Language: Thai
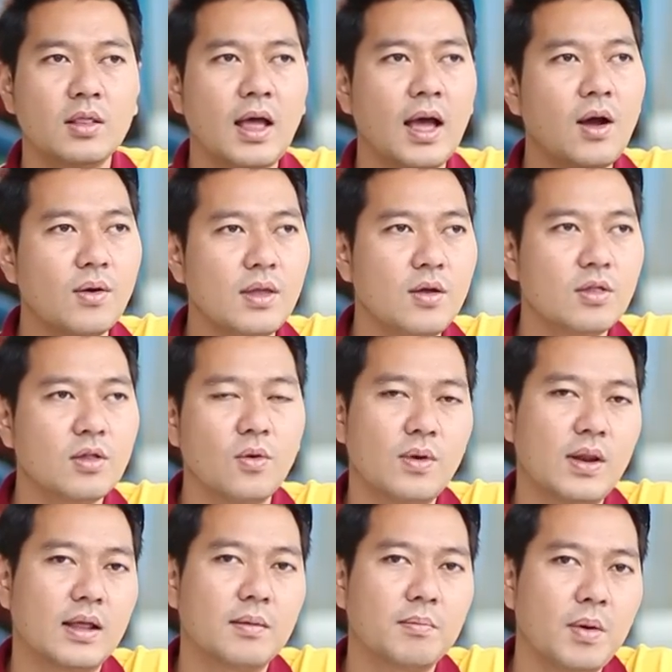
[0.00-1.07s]
ถ้าของอีสุ
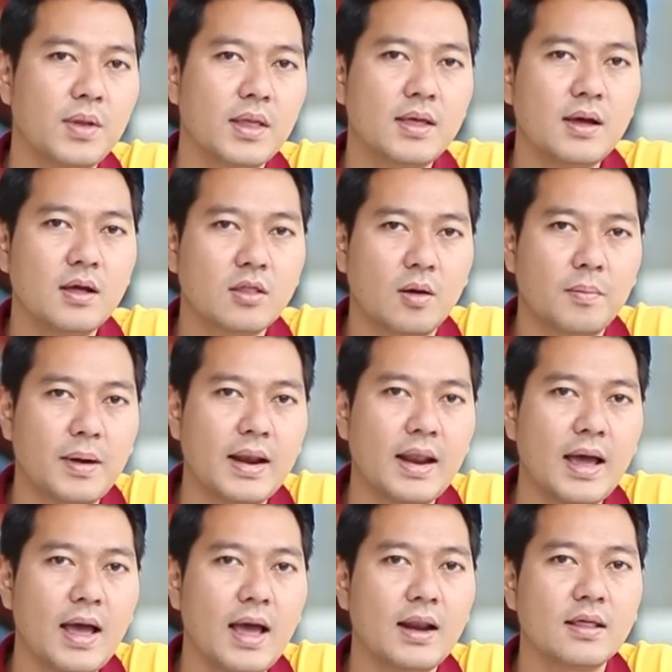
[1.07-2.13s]
เนี่ยไม่ว่าจะเครื่อง
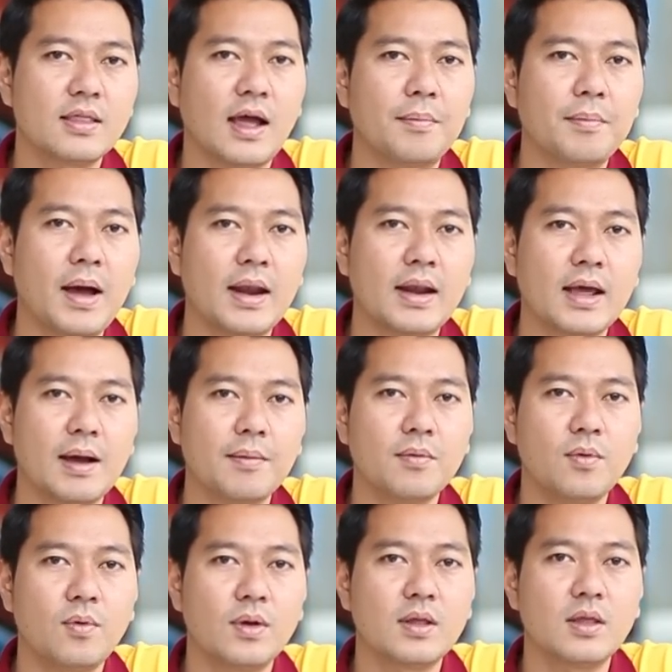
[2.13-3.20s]
2,500หรือ3,000นะครับ
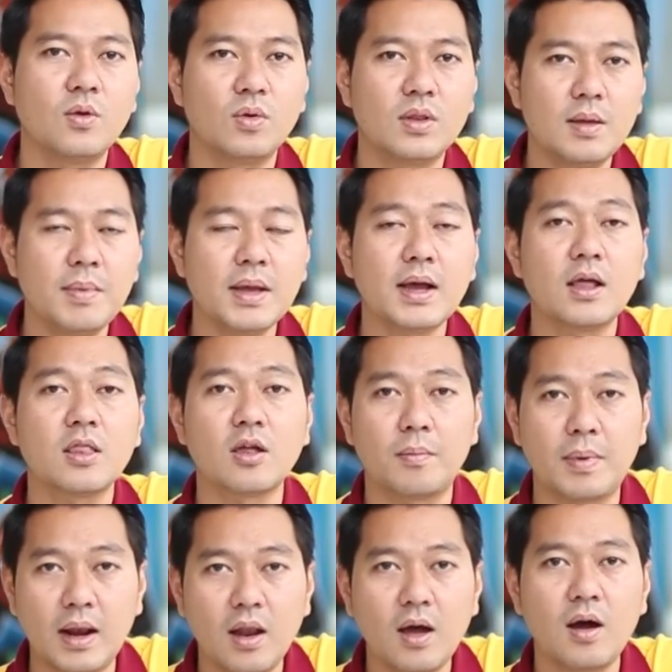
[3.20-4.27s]
ควรจะอยู่ที่ไม่เกิน
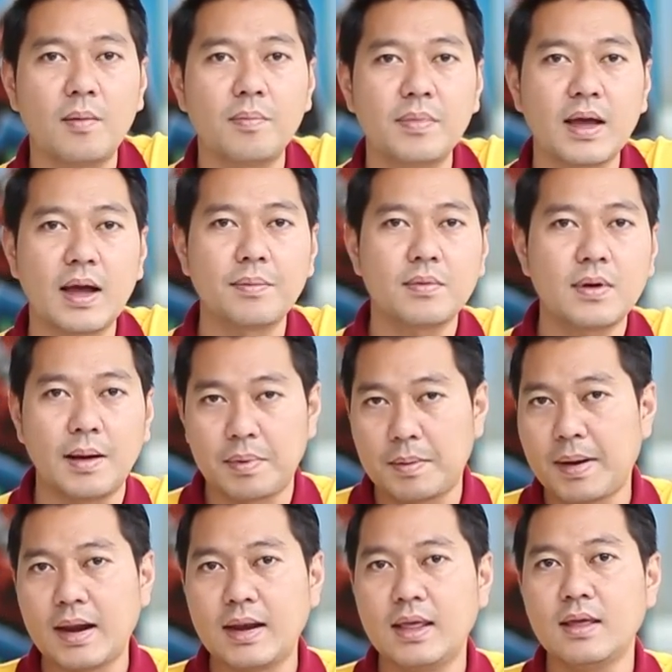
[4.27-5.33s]
2,000รอบนะครับขับป
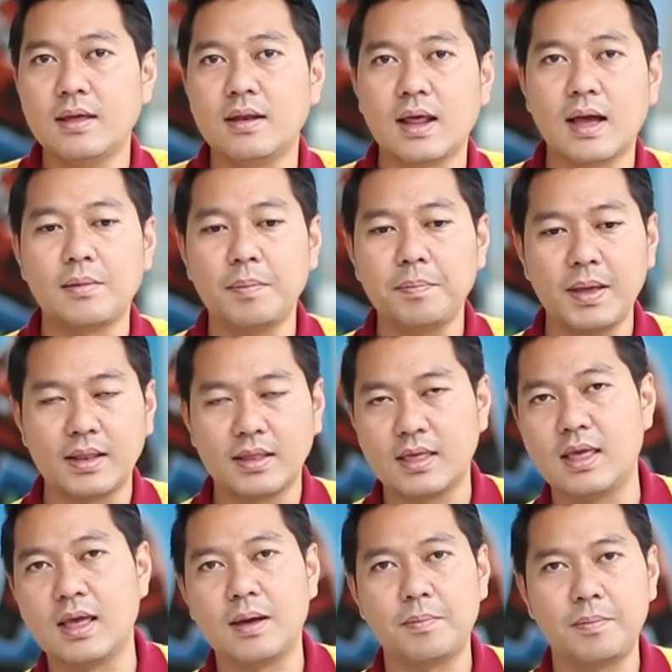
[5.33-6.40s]
ระมาณนี้นะครับแล้วเปลี่ยน
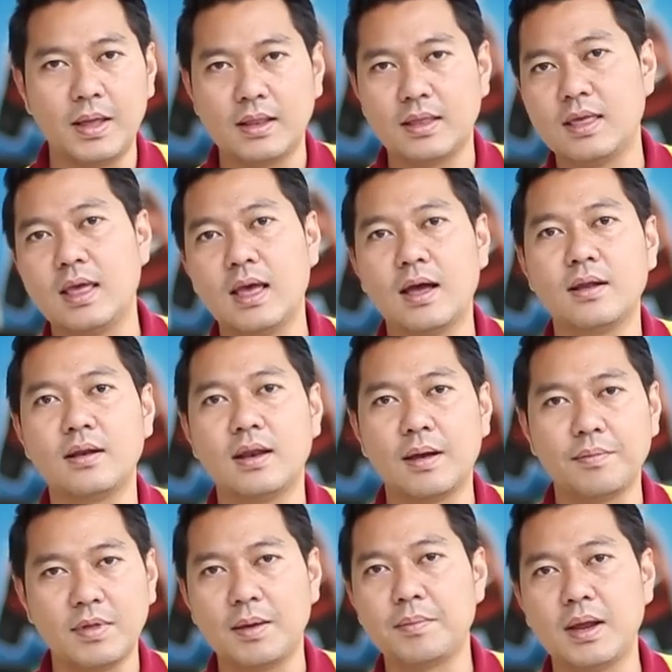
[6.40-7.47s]
เกียร์เปลี่ยนเกียร์นะ
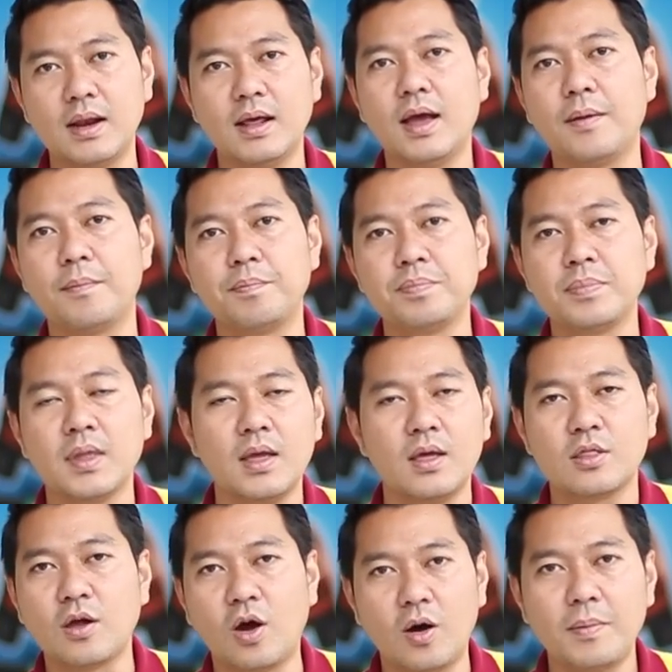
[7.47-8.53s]
ครับเชนไปเรื่อย
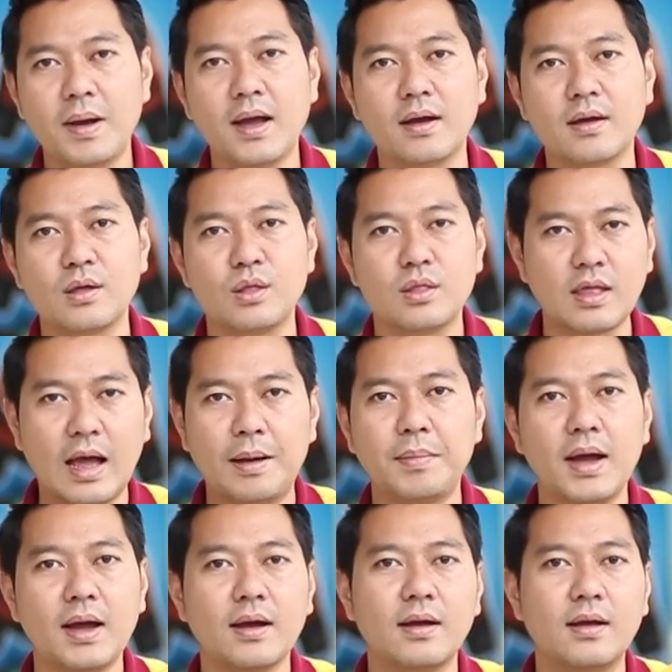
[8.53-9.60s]
2มั่ง
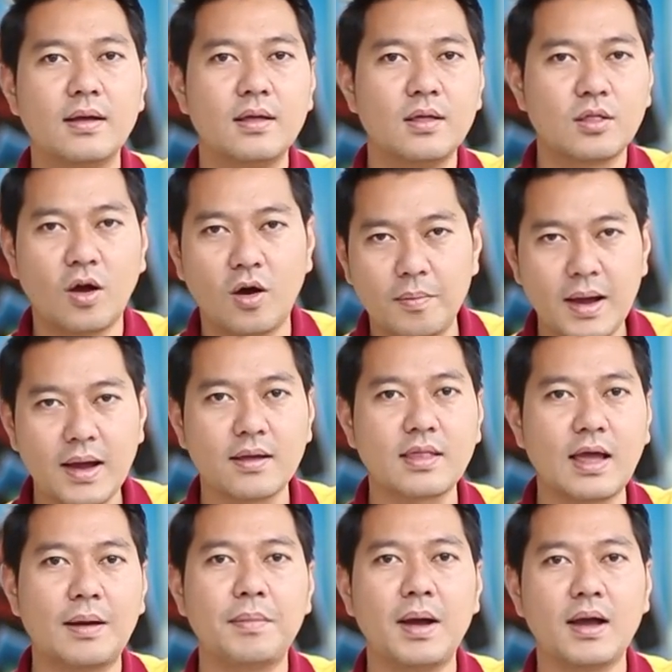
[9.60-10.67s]
3 มั่ง2บ้าง
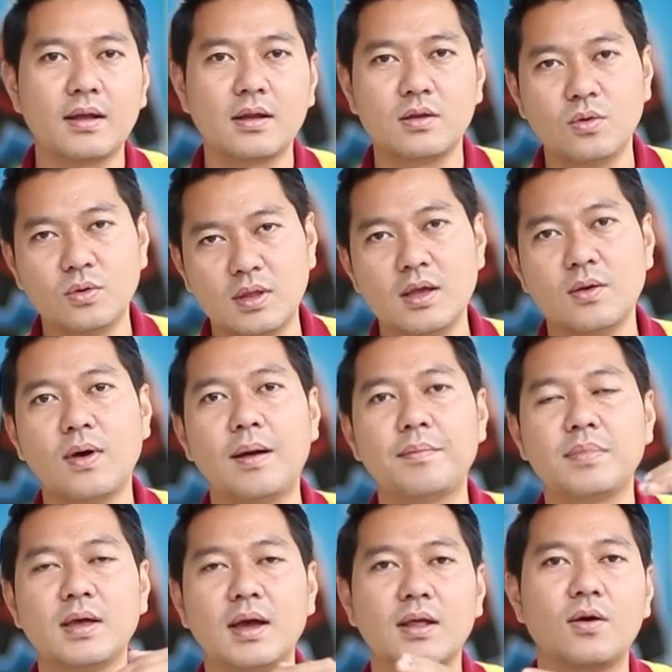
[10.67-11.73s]
3บ้างดูที่ความ
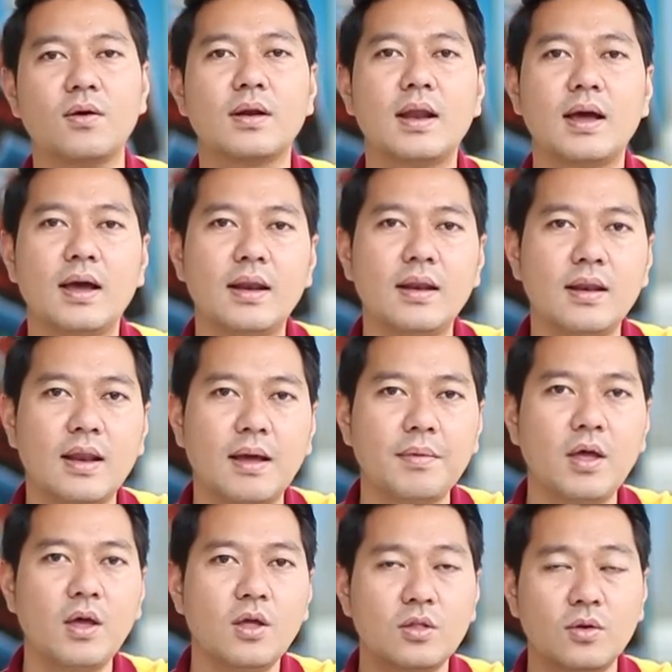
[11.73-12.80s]
เชิญของเนินนะครับ
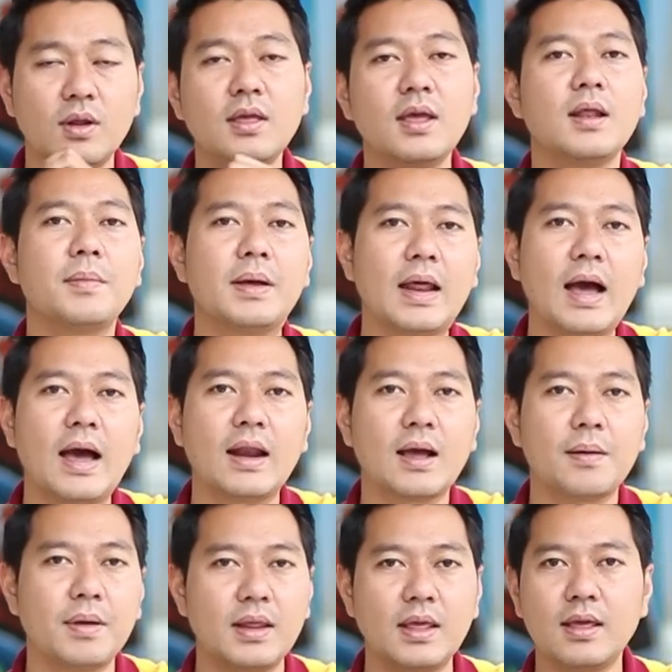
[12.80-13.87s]
ส่วนาเกียร์ธรรมดานะ
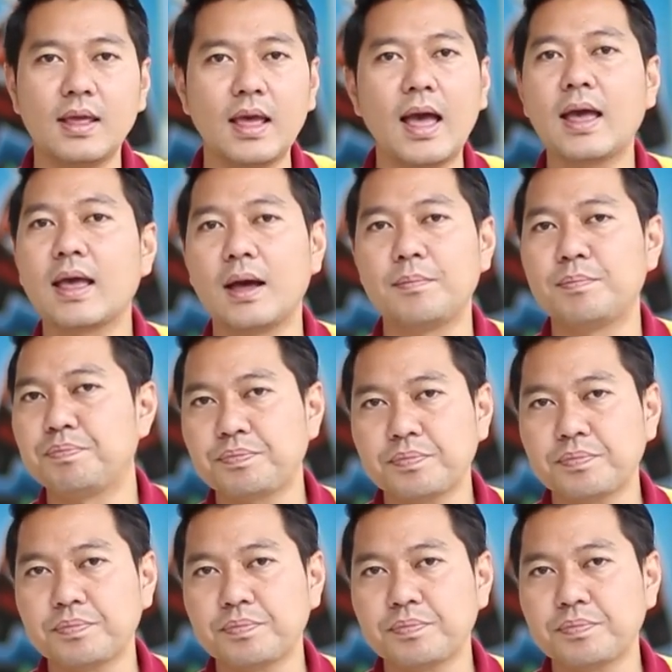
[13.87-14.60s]
ครับ อันนี้ง่ายครับ